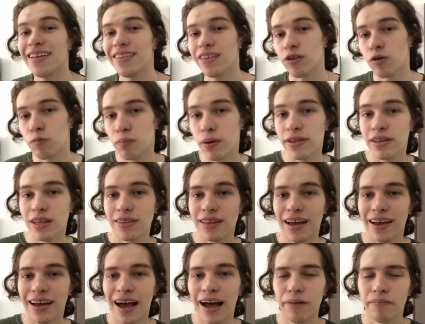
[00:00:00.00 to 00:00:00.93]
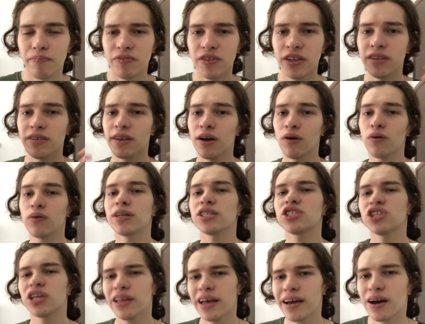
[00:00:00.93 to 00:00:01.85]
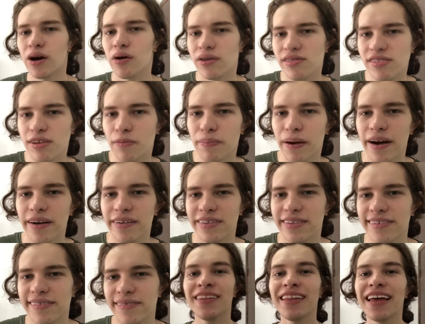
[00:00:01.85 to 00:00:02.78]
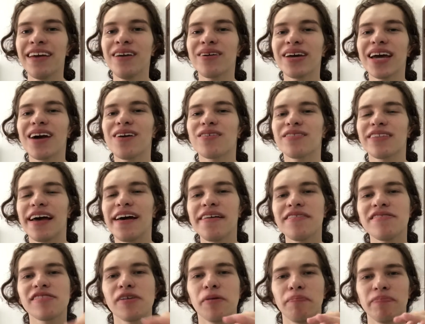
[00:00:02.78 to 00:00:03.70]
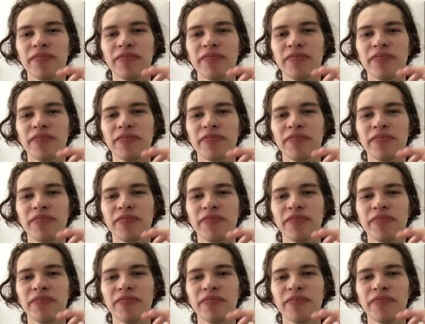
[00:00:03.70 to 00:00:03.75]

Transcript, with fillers: ele não pode atacar. Então eu achei legal essa parte. E daí o que acontece